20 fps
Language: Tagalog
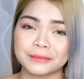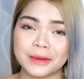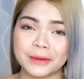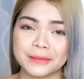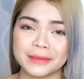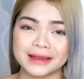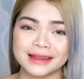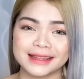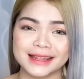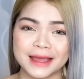
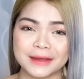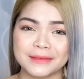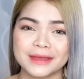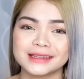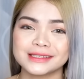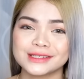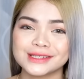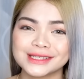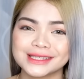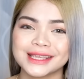napamili
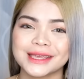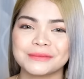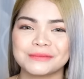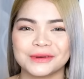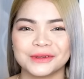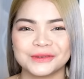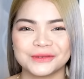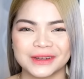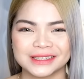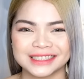namin, just
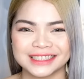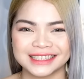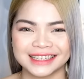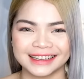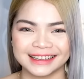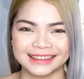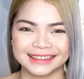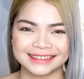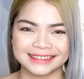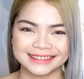keep on
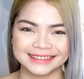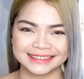watching.